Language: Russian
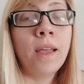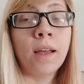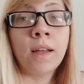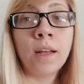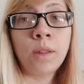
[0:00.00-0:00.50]

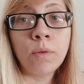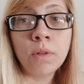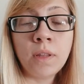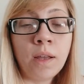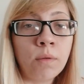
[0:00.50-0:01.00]
Э, Но
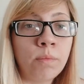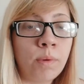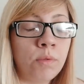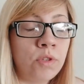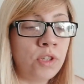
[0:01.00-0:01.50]
ну, так вот
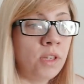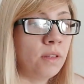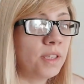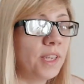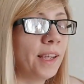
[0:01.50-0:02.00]

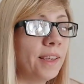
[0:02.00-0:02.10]
получилось,